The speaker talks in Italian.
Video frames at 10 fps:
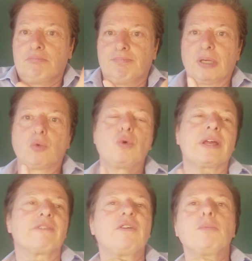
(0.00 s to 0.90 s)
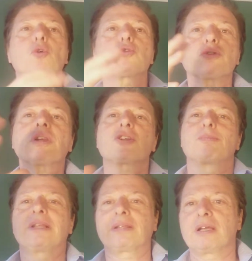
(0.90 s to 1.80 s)
per cui era famoso,
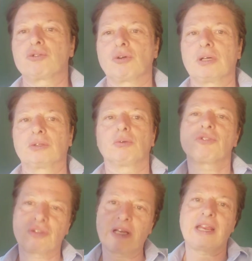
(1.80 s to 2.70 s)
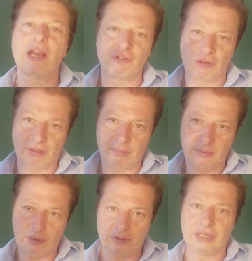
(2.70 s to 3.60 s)
trasmetterla ai giocatori. Se riesce
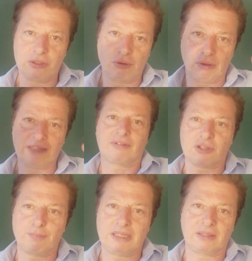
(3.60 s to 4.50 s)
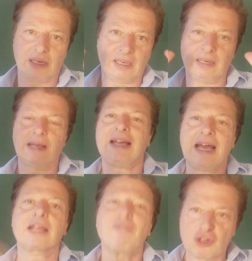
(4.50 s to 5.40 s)
Ringhio a trasmettere la, la
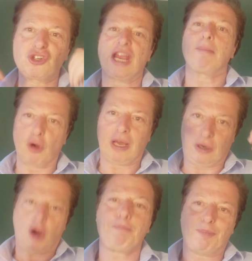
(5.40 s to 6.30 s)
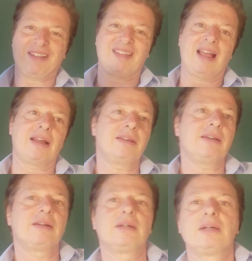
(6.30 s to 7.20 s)
carica, vinciamo la Coppa Italia
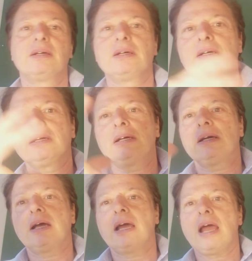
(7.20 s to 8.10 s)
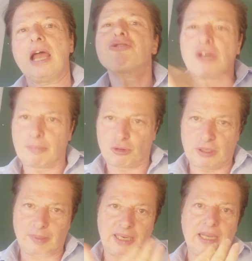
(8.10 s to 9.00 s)
e ce la
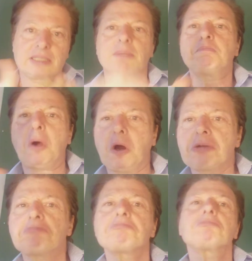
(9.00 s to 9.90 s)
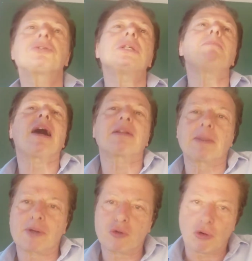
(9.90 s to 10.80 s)
portiamo a casa. Poi si
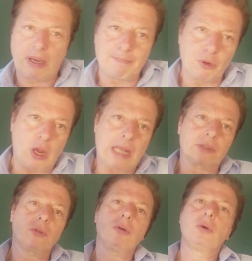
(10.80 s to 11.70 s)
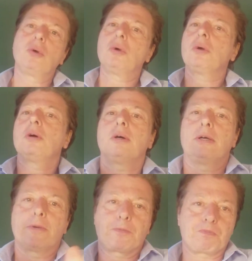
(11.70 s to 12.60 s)
parte per il suo campionato,
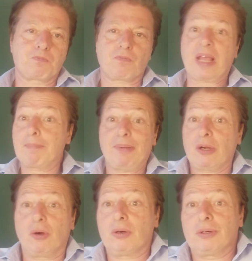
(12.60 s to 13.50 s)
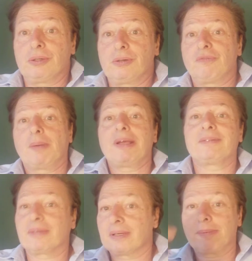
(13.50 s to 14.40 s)
um, che però eh,
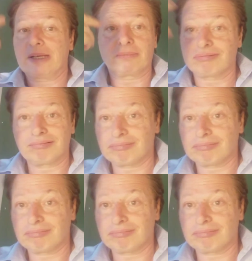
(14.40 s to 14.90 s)
ovviamente, ripeto,